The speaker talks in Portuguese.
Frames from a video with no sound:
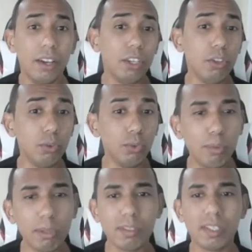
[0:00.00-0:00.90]

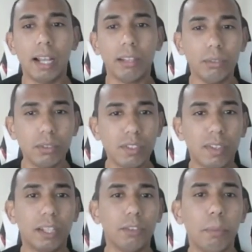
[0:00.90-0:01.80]
Inúmeros alunos
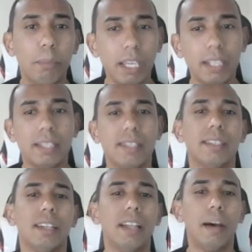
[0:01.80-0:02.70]
falando bem desse
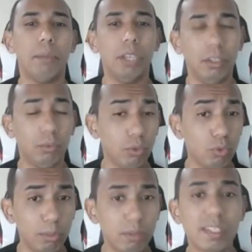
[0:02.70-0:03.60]
treinamento,
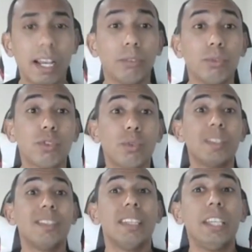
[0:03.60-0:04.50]
inúmeros alunos
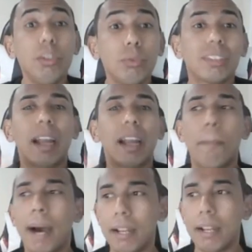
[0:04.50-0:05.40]
conseguindo
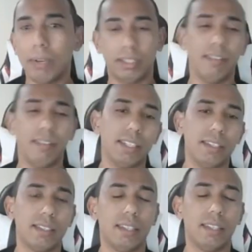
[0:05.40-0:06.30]
trabalho através
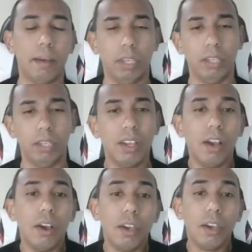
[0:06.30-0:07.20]
desse treinamento.
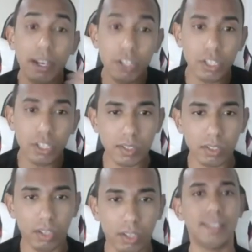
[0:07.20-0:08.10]
Imagina
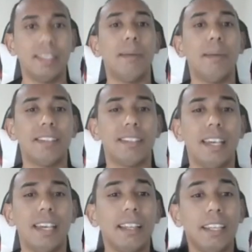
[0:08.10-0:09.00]
só, na
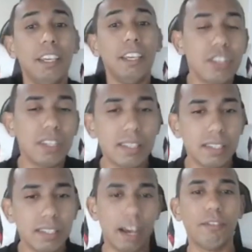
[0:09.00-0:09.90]
Sistematizei, além de
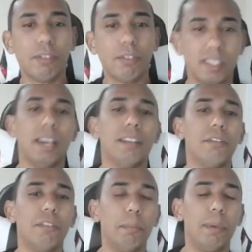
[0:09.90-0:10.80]
ensinar você a
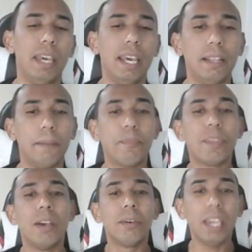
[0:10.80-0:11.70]
DVPL,
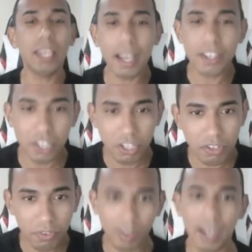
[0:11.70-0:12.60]
o que, que a
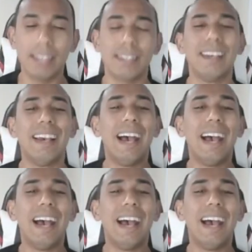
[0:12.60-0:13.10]
gente faz?